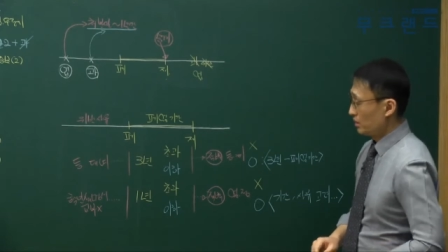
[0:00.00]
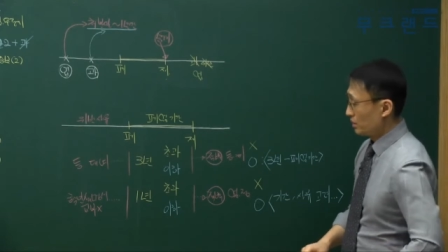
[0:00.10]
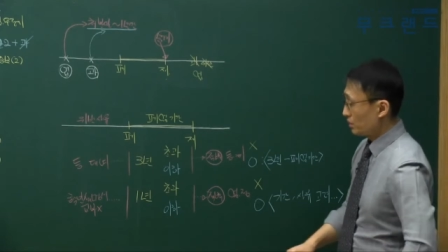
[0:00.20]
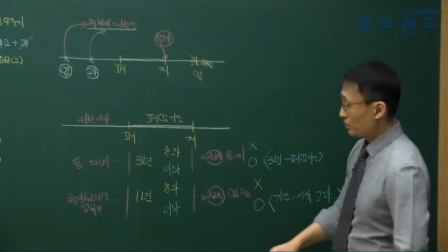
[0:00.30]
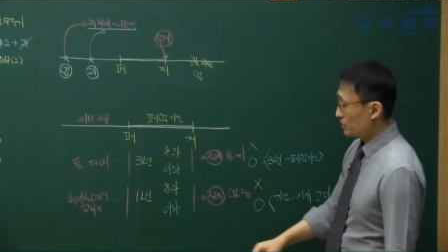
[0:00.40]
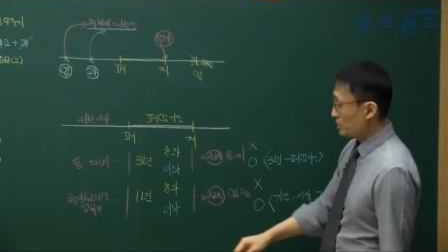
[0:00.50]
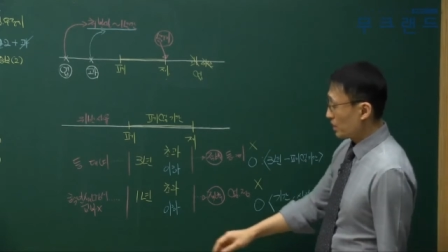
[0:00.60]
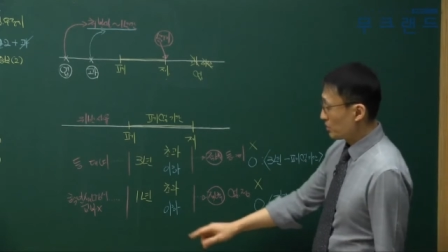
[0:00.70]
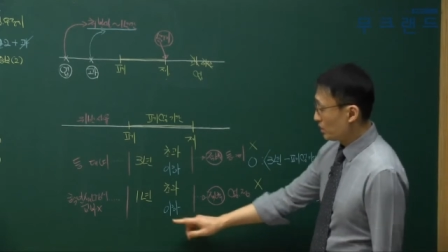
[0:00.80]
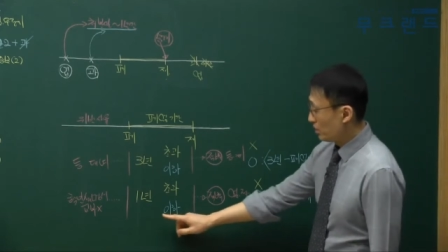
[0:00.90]
이것도 이제
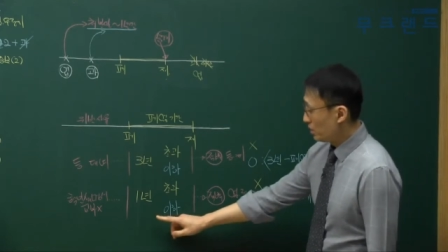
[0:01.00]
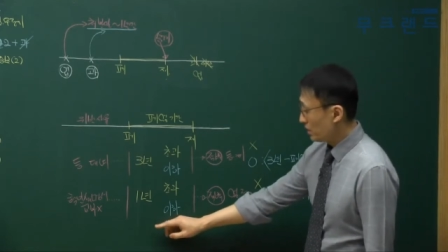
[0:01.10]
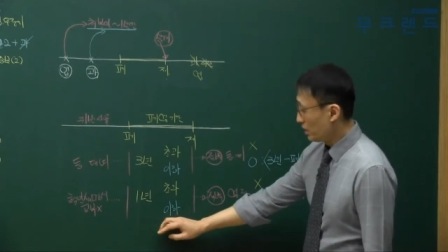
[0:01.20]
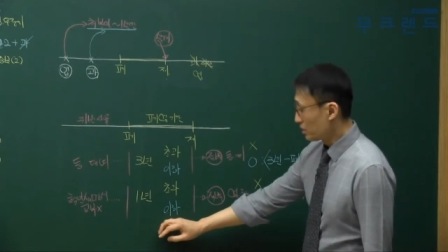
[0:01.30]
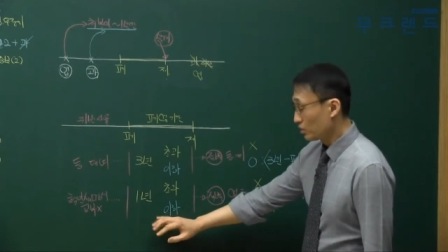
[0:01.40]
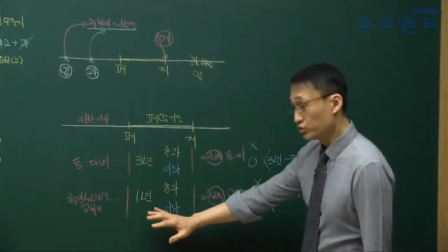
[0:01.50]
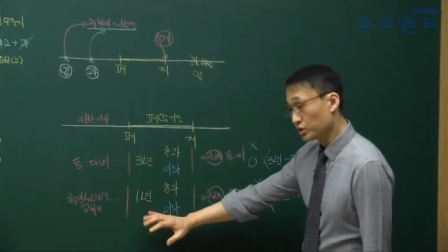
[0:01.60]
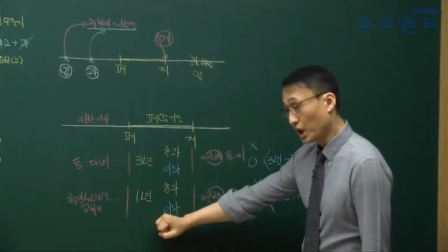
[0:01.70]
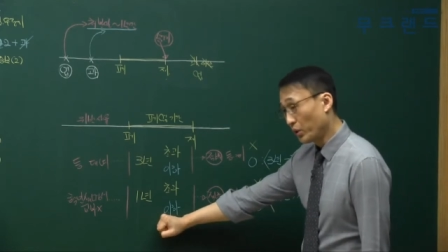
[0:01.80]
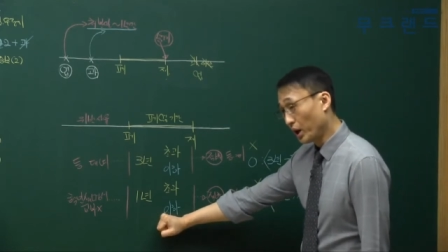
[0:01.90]
뭐 예를 들어
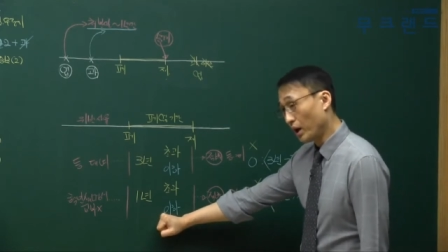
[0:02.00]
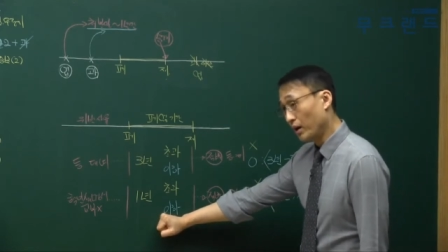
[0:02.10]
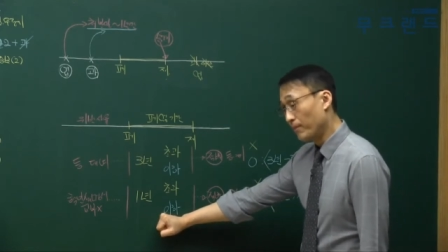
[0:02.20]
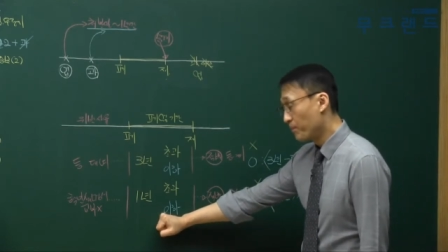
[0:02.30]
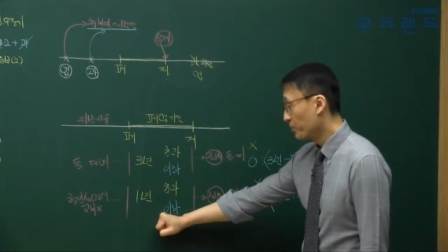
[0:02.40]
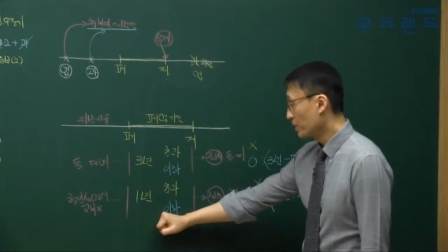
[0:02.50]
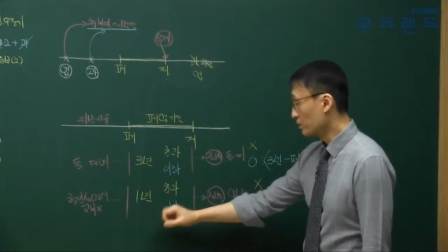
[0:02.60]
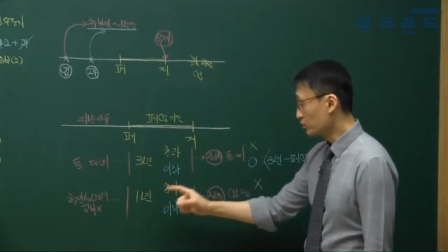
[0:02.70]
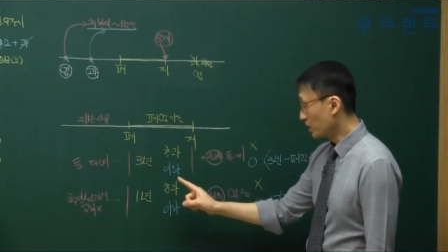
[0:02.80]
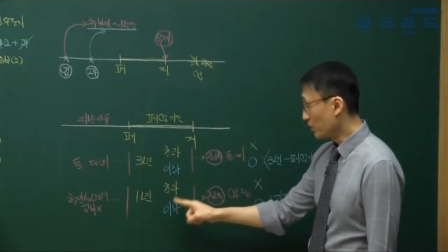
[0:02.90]
9개월,
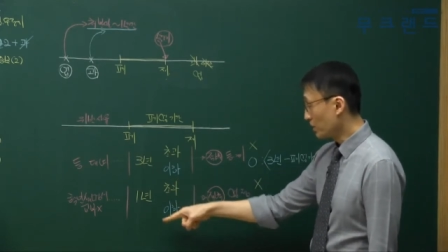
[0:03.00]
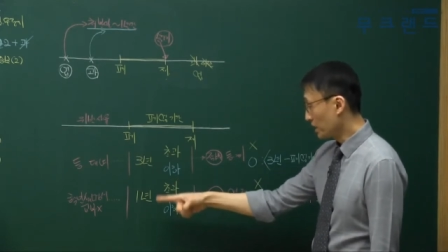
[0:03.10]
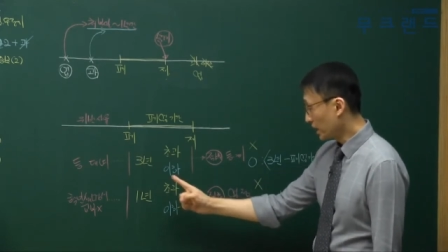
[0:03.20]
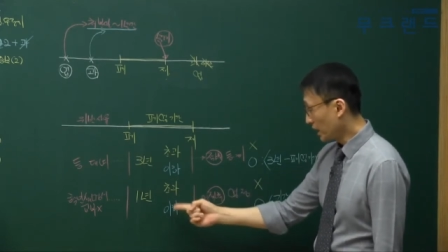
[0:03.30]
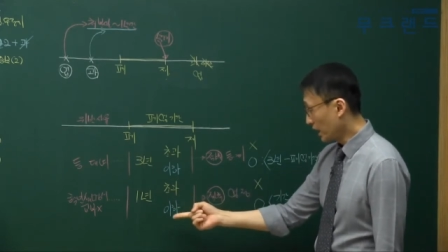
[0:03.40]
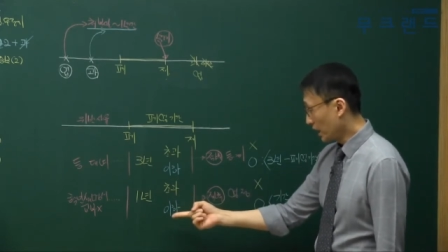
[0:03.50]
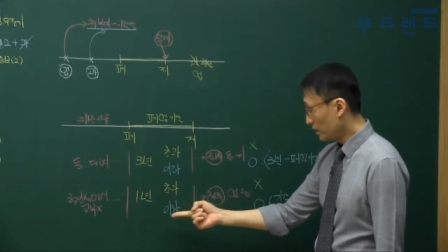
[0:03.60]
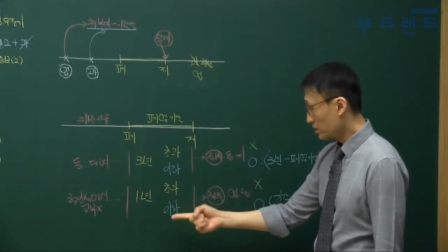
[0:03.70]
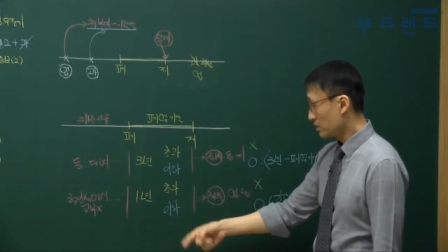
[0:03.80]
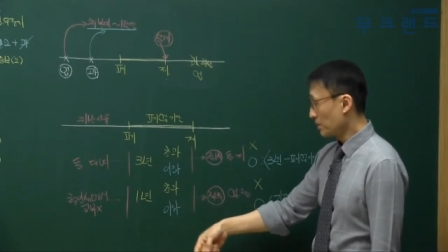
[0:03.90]
9개월이다.
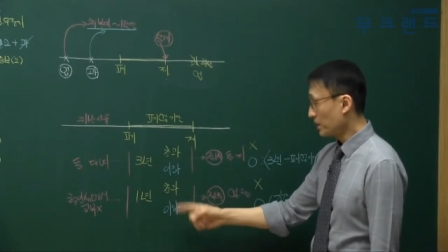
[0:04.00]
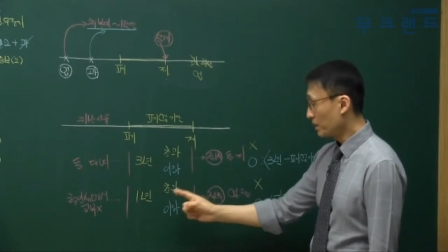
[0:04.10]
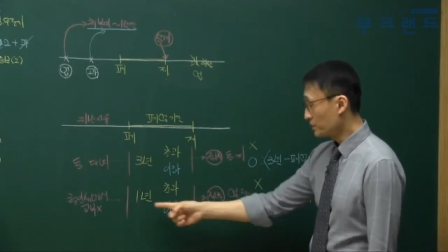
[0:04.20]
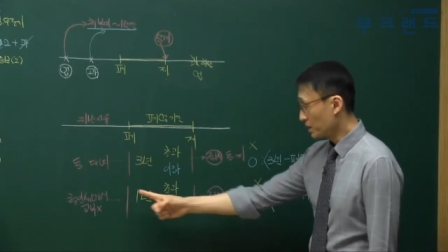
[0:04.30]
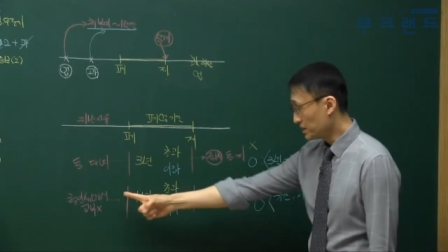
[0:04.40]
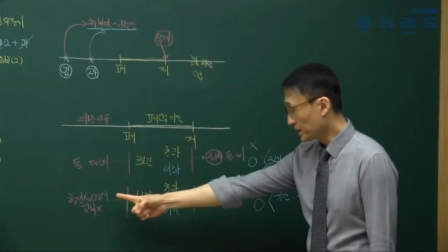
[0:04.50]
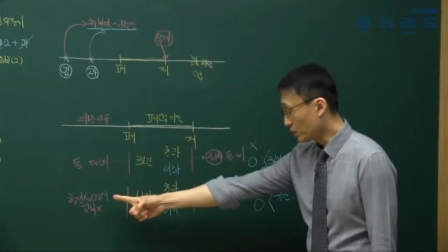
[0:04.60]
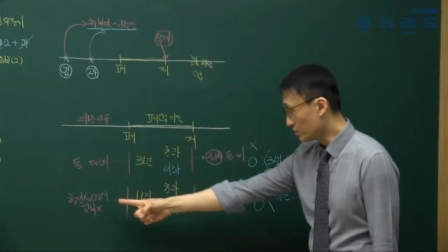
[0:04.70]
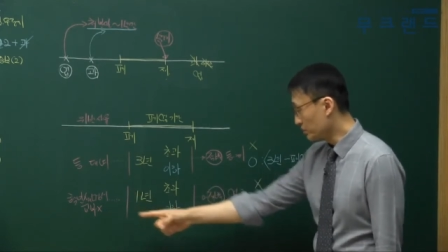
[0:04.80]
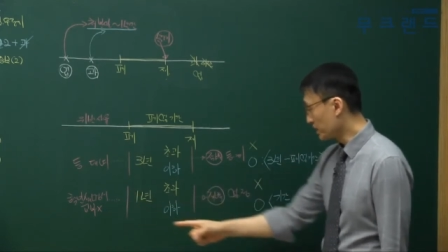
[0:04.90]
그러면 폐업 전의 사유를
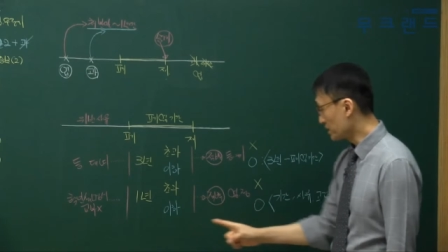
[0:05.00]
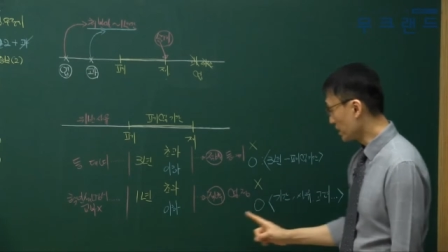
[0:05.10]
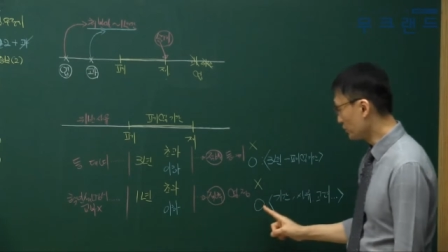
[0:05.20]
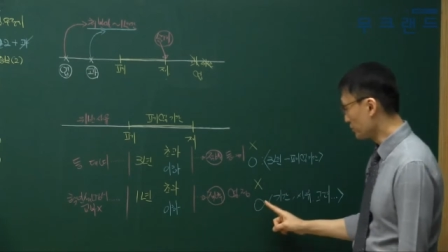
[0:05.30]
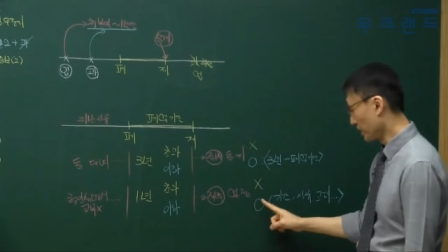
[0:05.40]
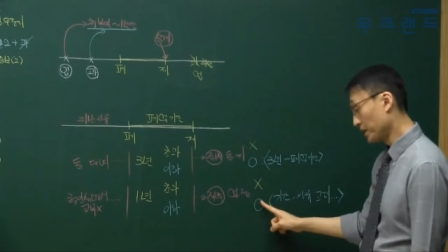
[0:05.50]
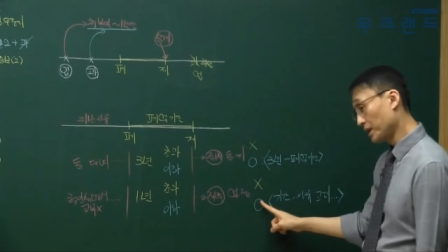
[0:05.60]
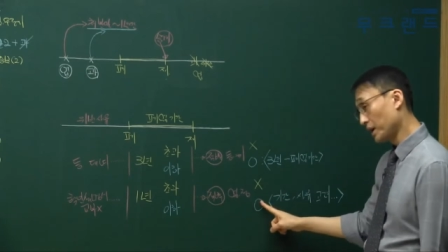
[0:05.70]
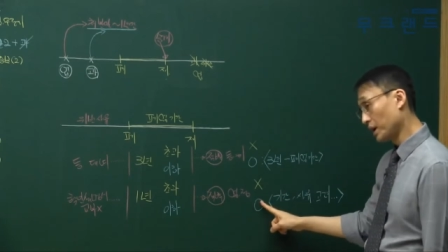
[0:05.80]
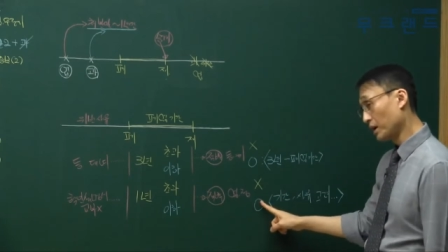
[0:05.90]
업무 정지할 수
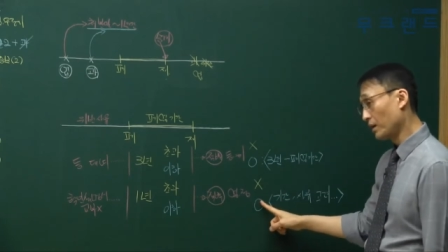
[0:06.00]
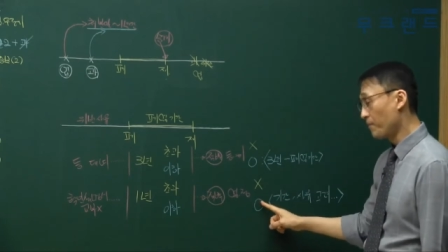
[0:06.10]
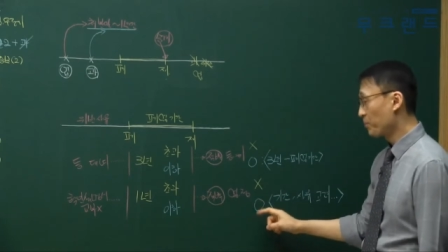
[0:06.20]
있다.